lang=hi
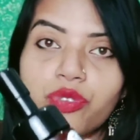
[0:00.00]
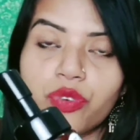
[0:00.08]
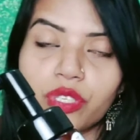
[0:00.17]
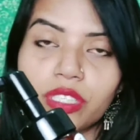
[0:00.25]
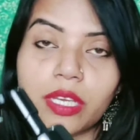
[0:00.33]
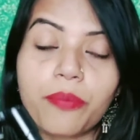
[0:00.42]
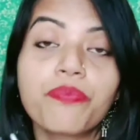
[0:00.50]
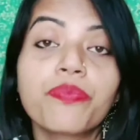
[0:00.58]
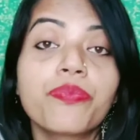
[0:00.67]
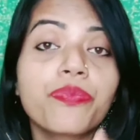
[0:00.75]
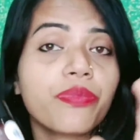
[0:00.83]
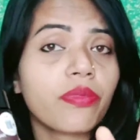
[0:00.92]
फेस वॉश से
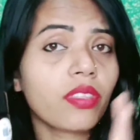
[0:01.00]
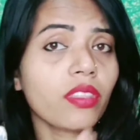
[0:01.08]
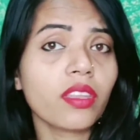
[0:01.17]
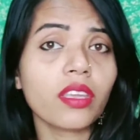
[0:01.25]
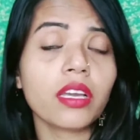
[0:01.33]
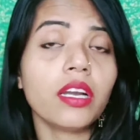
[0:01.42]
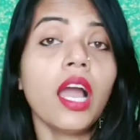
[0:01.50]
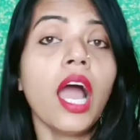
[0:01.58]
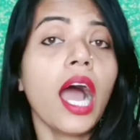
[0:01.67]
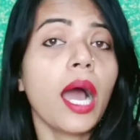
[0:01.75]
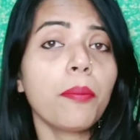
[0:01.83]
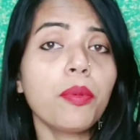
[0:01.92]

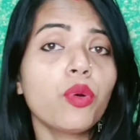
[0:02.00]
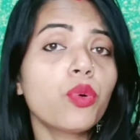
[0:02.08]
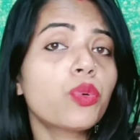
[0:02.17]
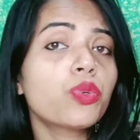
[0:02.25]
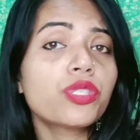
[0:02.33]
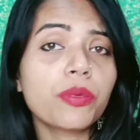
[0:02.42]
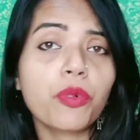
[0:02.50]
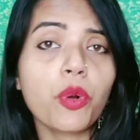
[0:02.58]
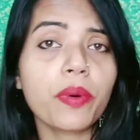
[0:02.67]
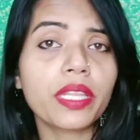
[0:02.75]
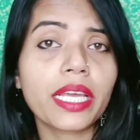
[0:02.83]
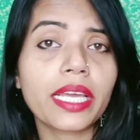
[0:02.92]
आप लोगों को सबको
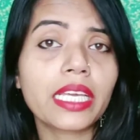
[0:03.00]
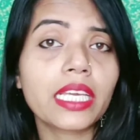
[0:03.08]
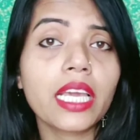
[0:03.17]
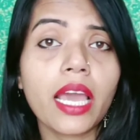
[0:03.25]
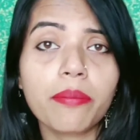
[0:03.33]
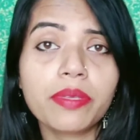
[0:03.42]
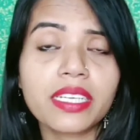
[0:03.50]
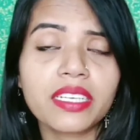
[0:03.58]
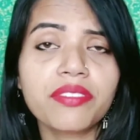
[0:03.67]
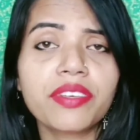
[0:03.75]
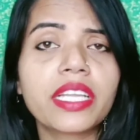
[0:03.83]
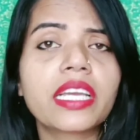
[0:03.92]
पता है कि एप्पल
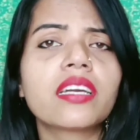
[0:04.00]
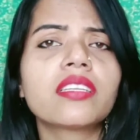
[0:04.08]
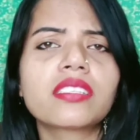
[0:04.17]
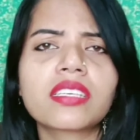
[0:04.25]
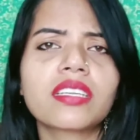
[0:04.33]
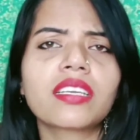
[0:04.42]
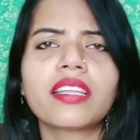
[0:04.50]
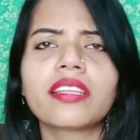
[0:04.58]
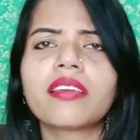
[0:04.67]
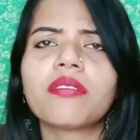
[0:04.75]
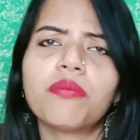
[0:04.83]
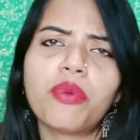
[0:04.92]
साइडर विनेगर स्किन के
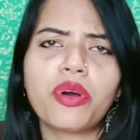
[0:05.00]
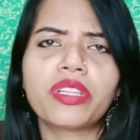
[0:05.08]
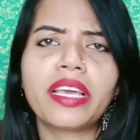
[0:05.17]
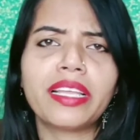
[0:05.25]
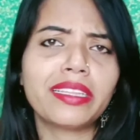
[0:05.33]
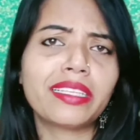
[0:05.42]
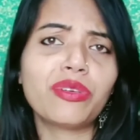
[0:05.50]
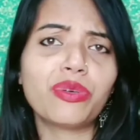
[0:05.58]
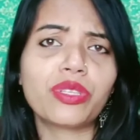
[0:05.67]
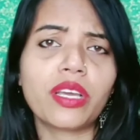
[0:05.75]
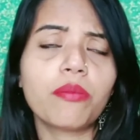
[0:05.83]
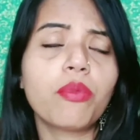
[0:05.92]
लिए बहुत हेल्थी
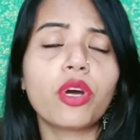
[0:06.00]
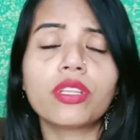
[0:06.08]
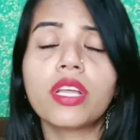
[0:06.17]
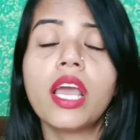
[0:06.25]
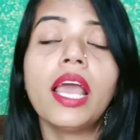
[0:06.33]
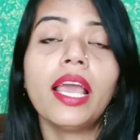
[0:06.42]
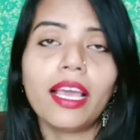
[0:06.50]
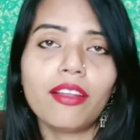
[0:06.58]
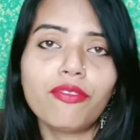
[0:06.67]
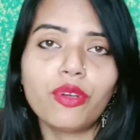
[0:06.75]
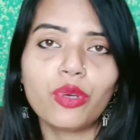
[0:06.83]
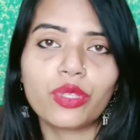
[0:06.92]
होता है बहुत
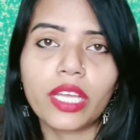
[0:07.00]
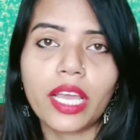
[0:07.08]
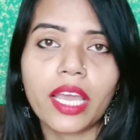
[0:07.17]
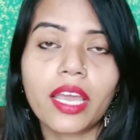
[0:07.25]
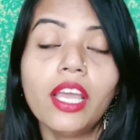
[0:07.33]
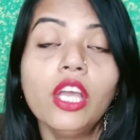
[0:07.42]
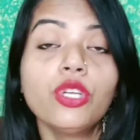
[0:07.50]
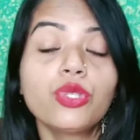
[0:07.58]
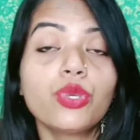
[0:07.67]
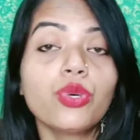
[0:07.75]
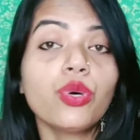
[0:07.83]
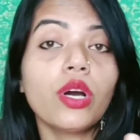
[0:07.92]
हेल्पफुल होता है
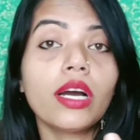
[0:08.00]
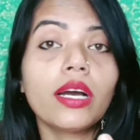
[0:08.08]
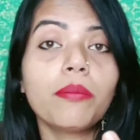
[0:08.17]
तो